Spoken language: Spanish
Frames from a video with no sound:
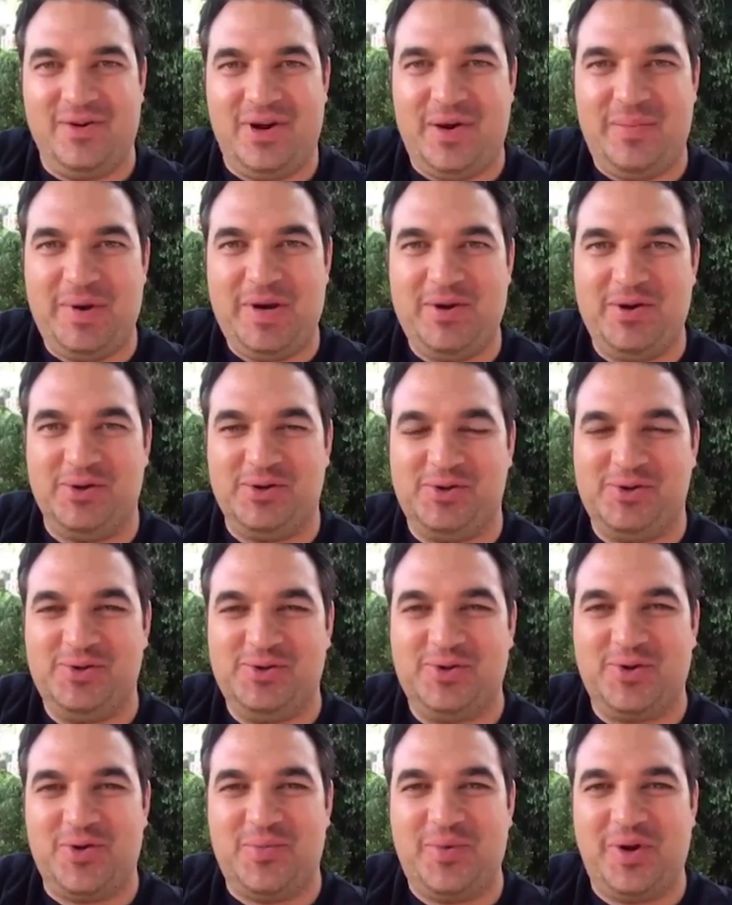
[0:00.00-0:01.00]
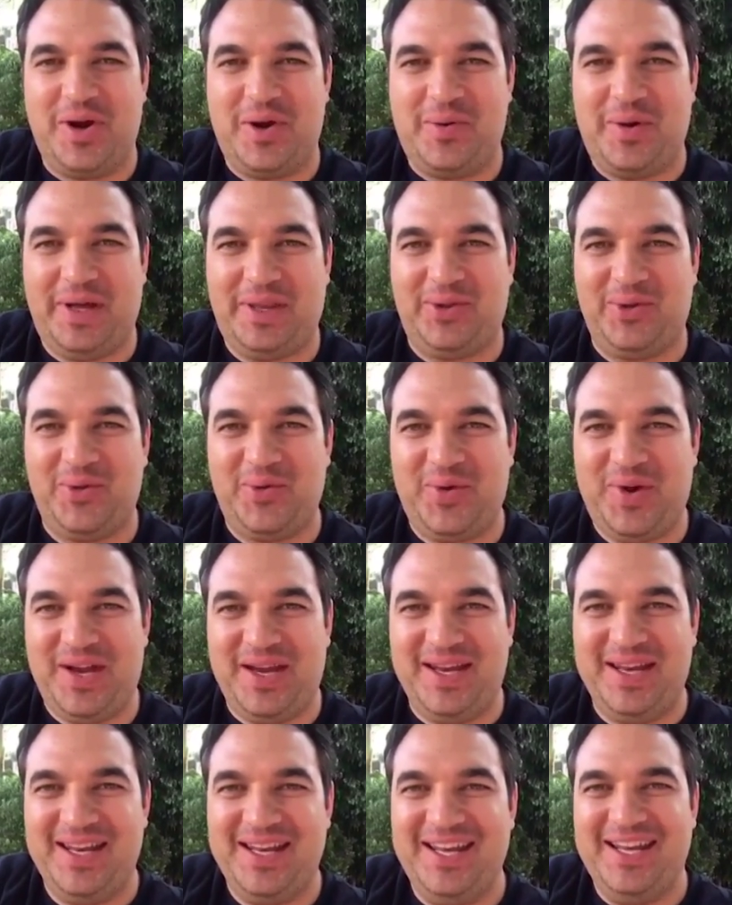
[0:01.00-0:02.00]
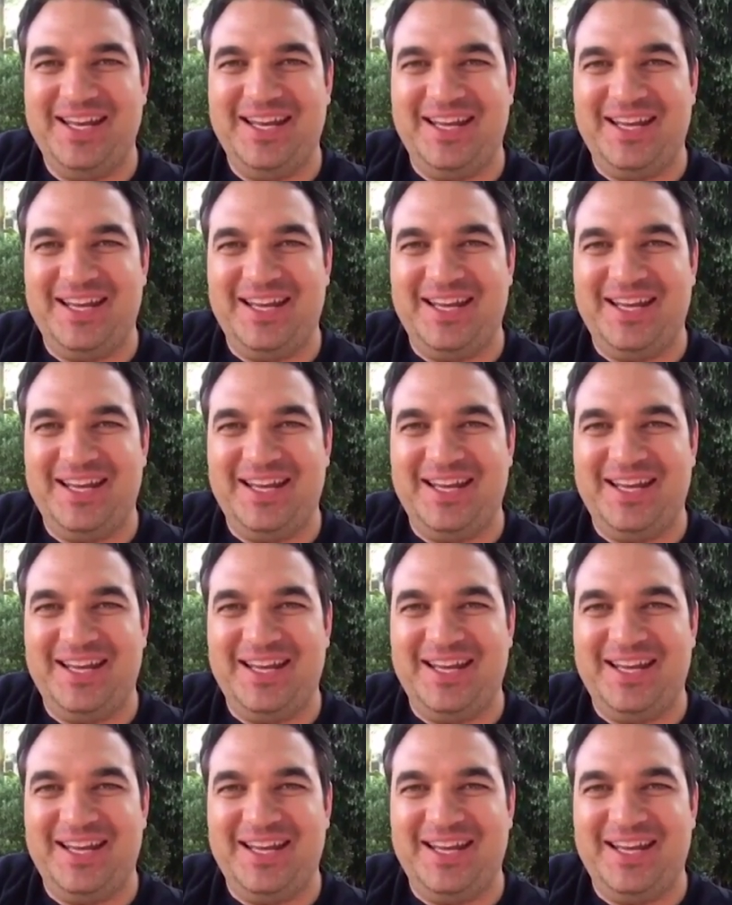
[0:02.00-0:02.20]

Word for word: Hola amigos, ¿cómo les va? ¿Todo bien?